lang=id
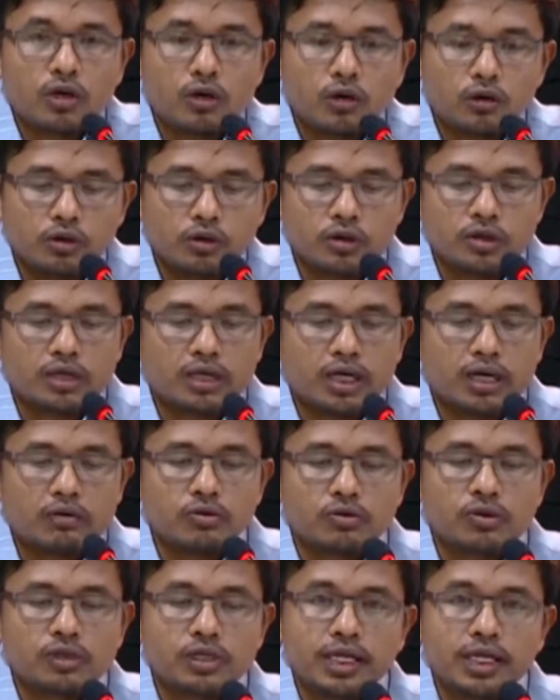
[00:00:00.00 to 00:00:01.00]
Honoris
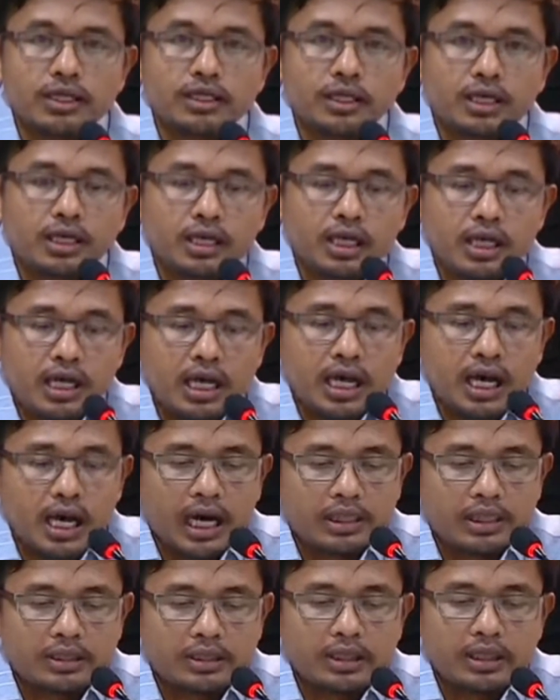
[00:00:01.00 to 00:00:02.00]
Causa
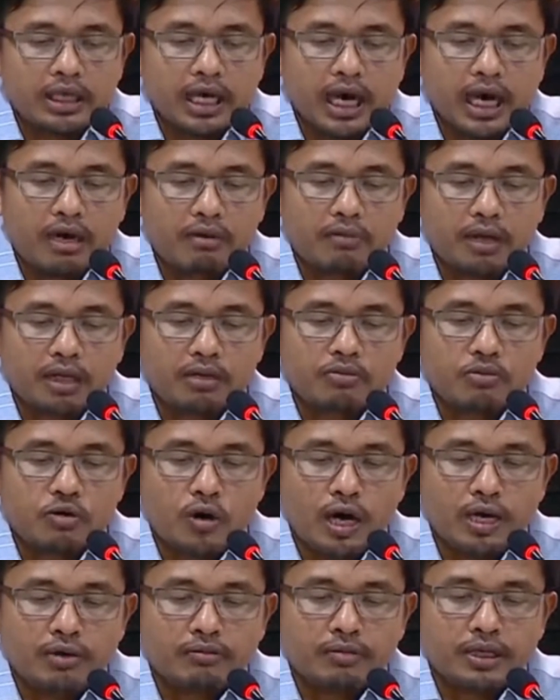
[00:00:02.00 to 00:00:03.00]
Haji Ahmad
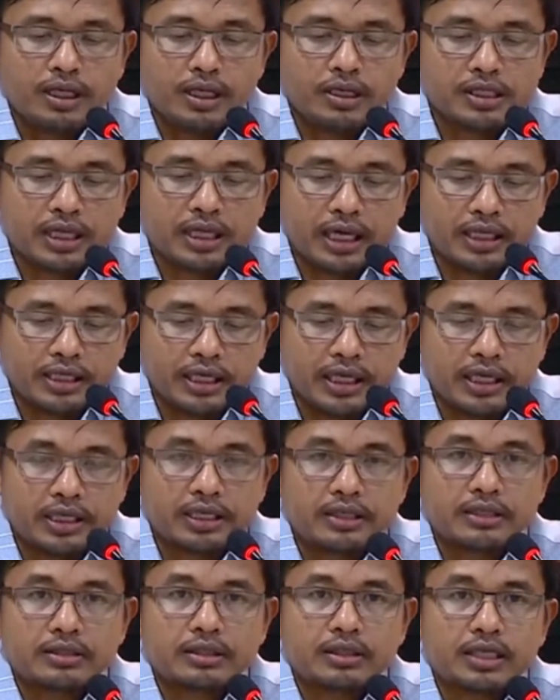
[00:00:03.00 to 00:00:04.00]
Muhaimin
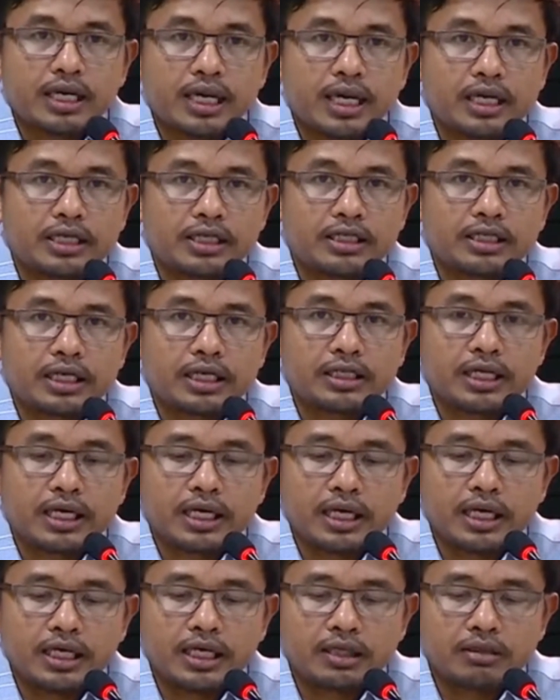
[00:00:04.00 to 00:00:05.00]
Iskandar telah
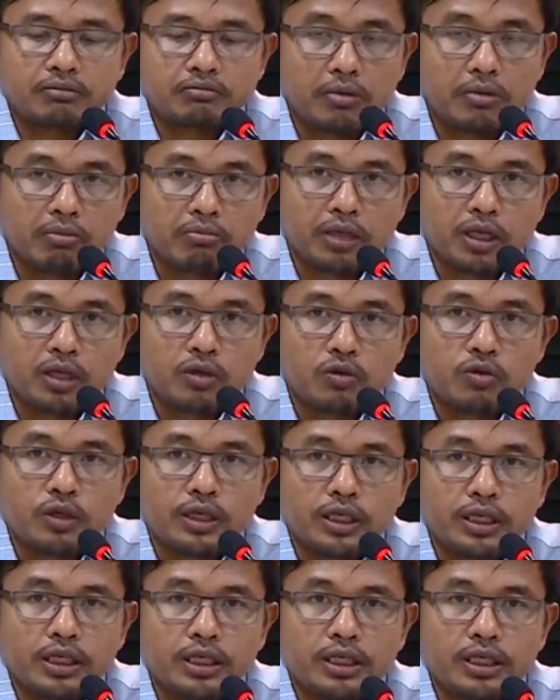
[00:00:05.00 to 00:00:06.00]
dinyatakan
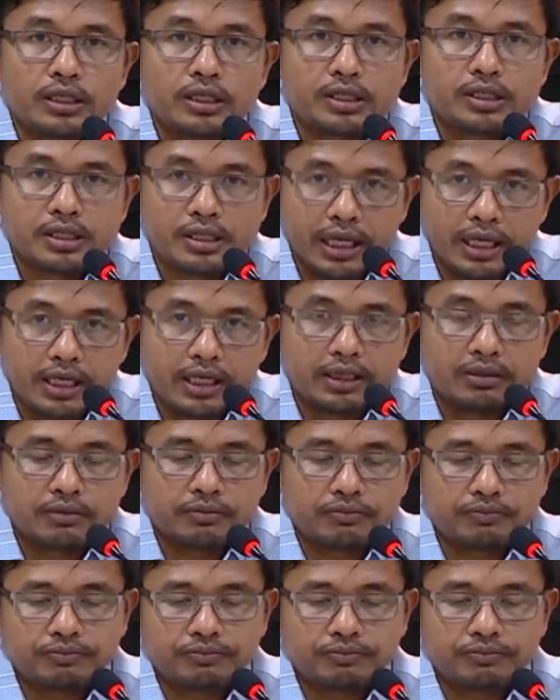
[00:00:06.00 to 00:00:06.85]
memenuhi syarat.